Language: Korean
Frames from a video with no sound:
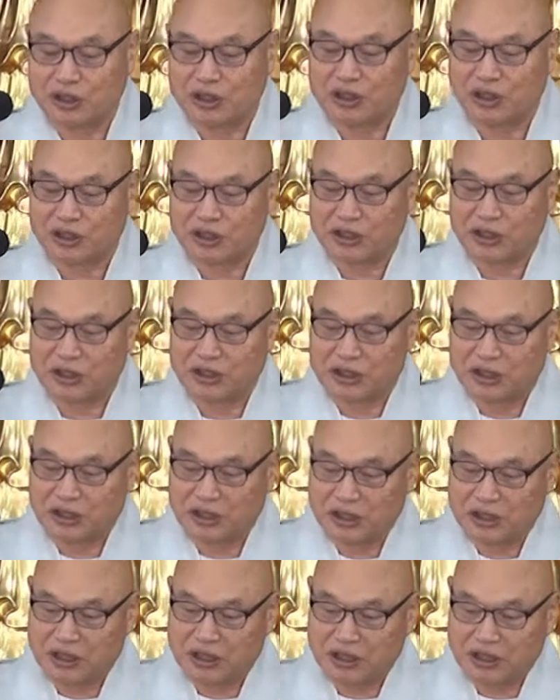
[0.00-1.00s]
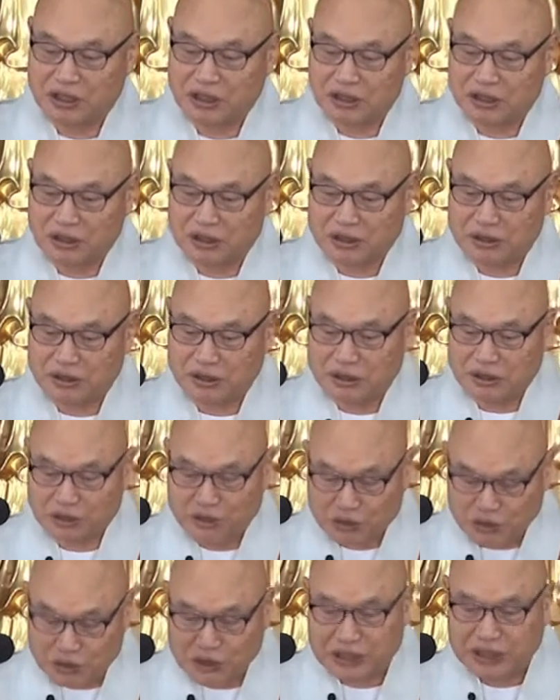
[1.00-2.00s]
어,
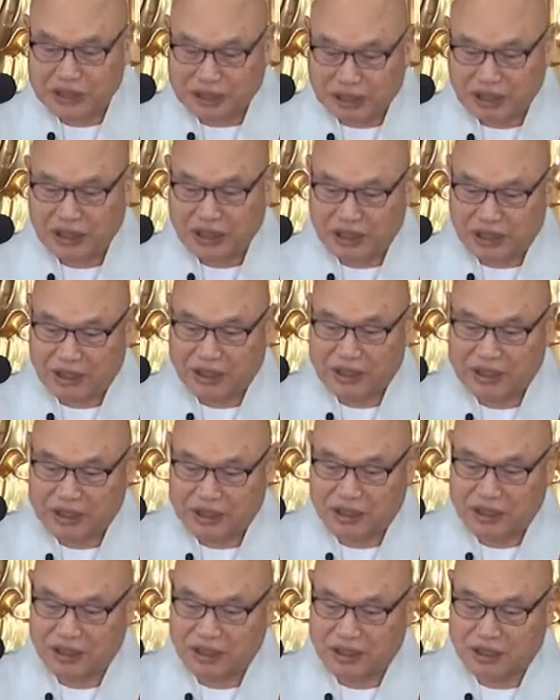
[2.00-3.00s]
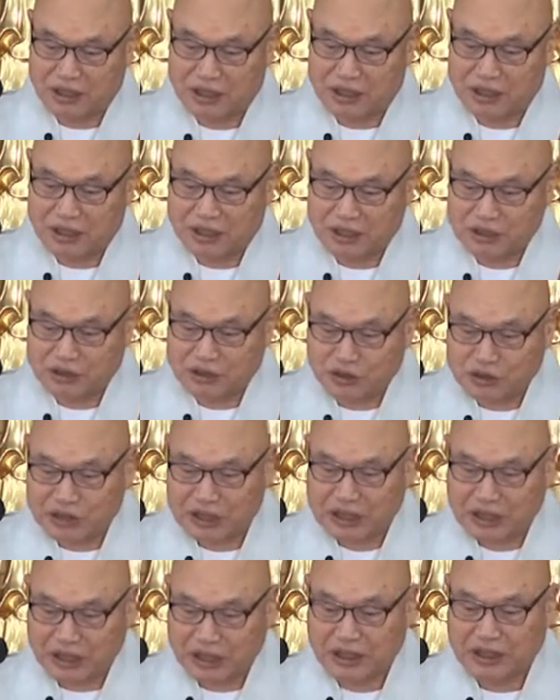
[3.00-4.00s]
순식간에, 에, 어,
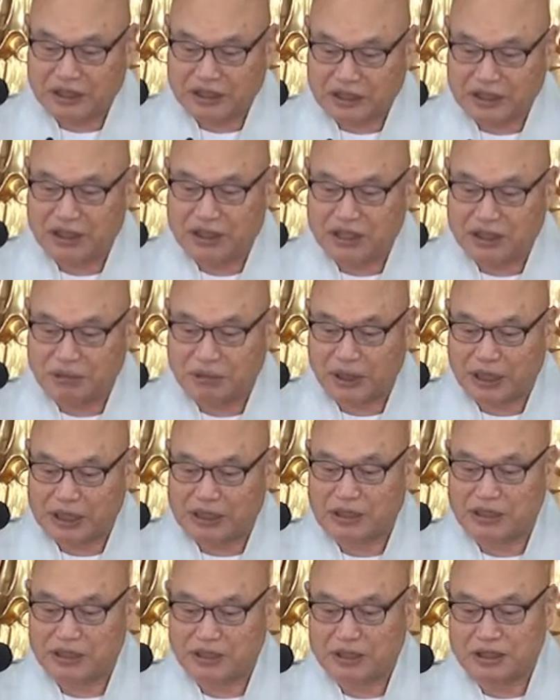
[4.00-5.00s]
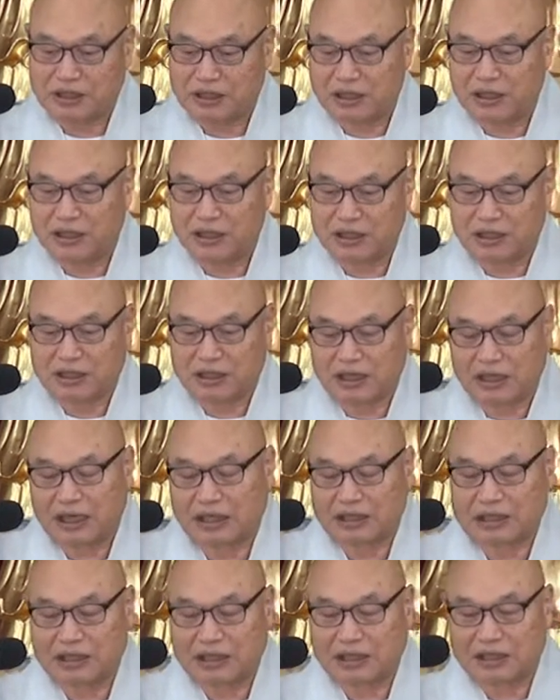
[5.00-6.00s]
순식간에 천리 말리, 에, 예,
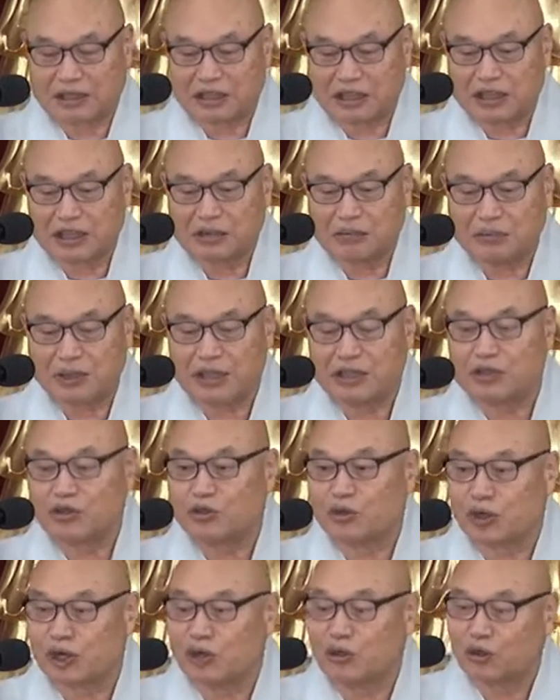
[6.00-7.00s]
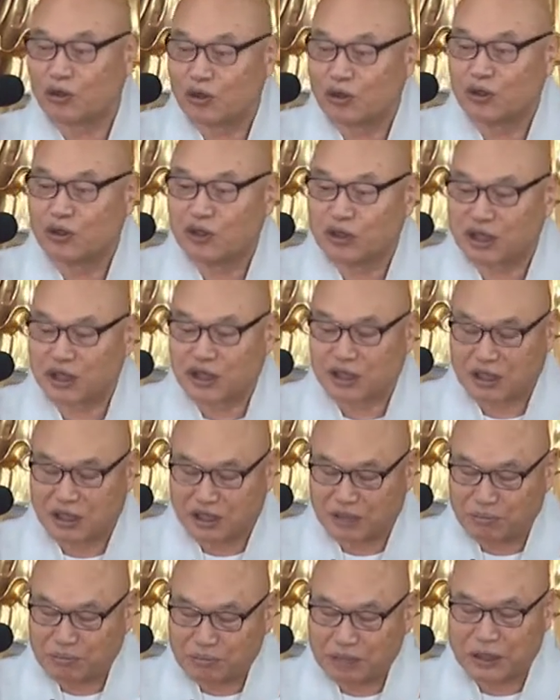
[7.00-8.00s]
갔다가 천리 말리 돌아오고,
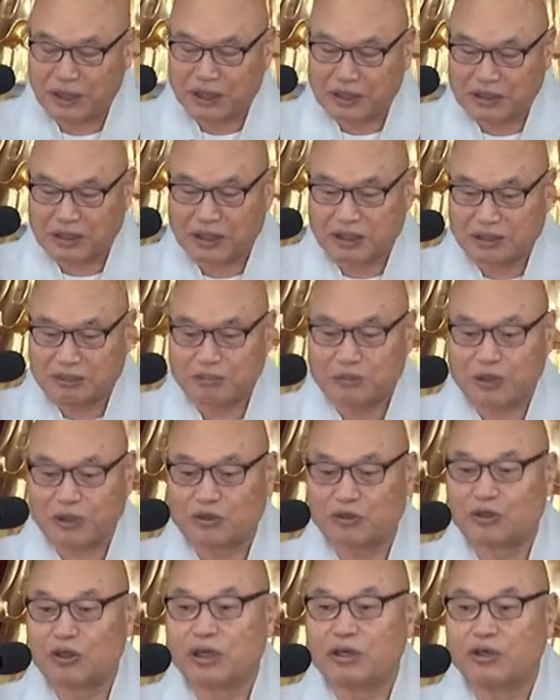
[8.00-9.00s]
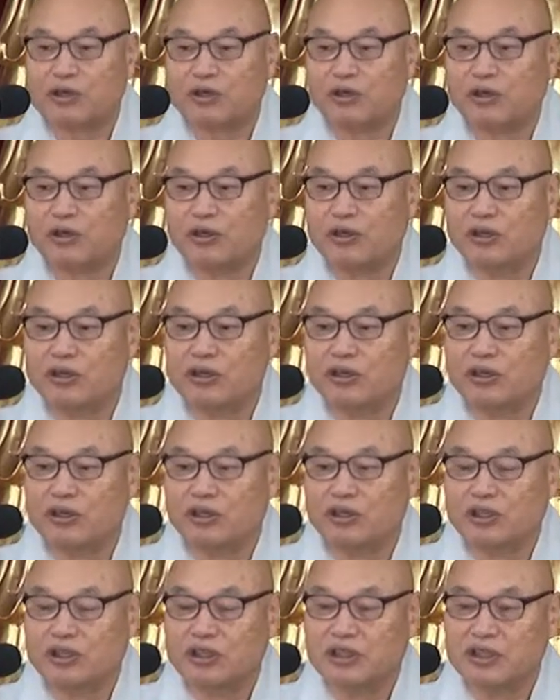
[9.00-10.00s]
금방 갔다 금방 돌아오고,
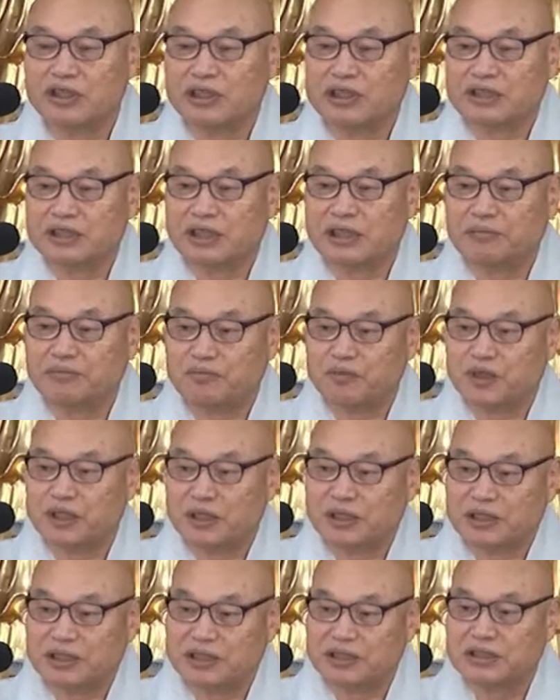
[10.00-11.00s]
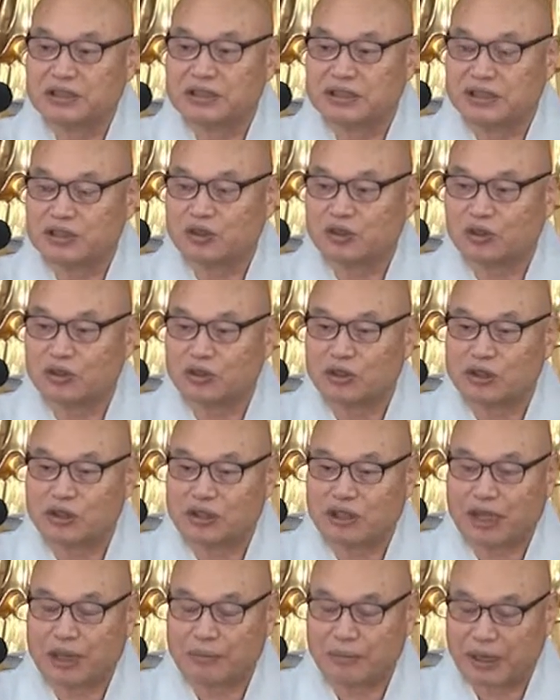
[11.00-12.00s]
어, 참, 그
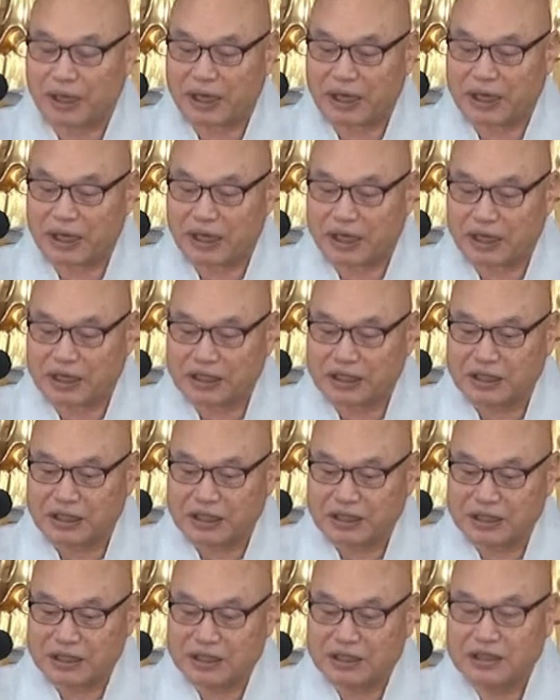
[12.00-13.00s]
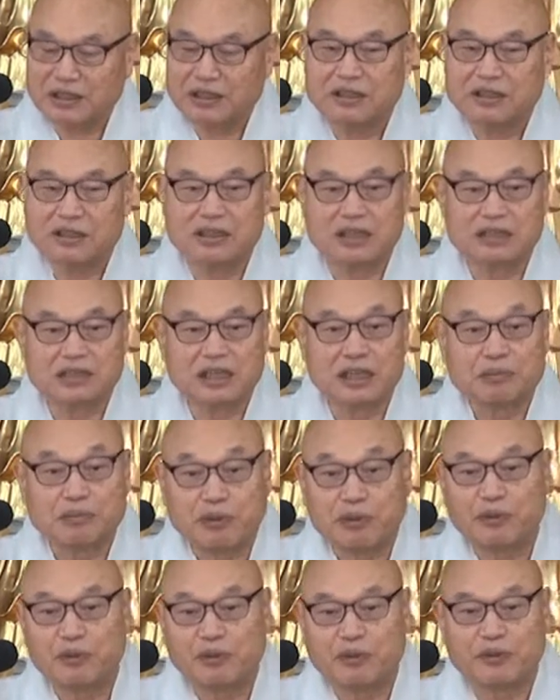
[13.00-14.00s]
신통을 가만히 에, 예,
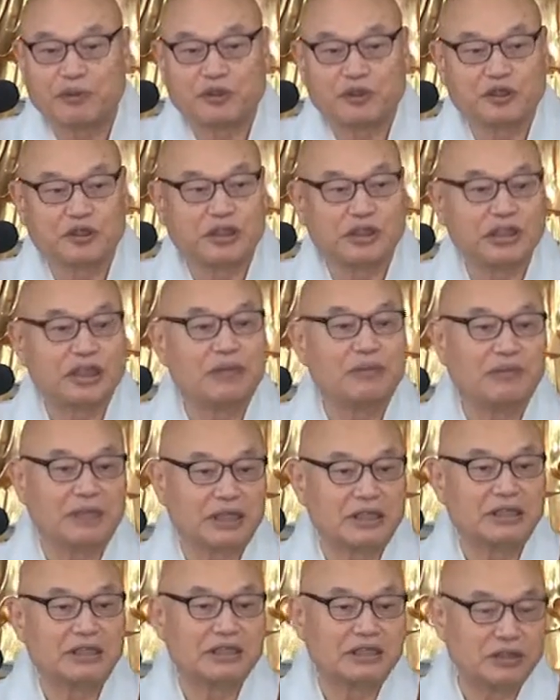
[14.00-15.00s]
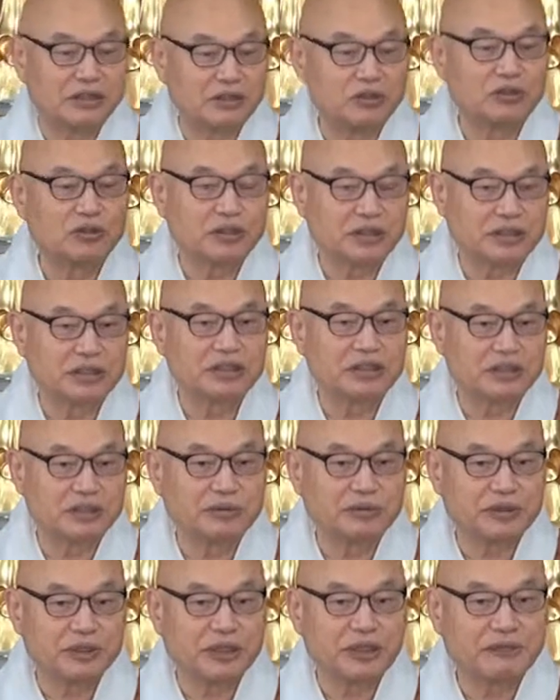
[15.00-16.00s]
살펴보면요, 기가 막힌 신통이
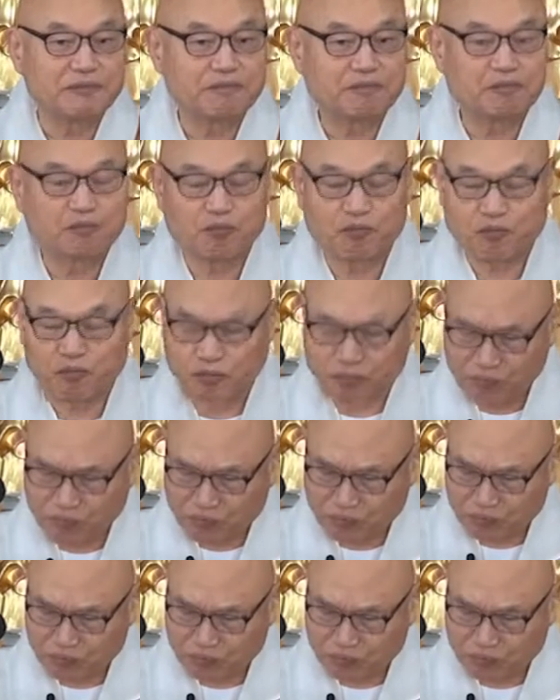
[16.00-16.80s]
있습니다. 음.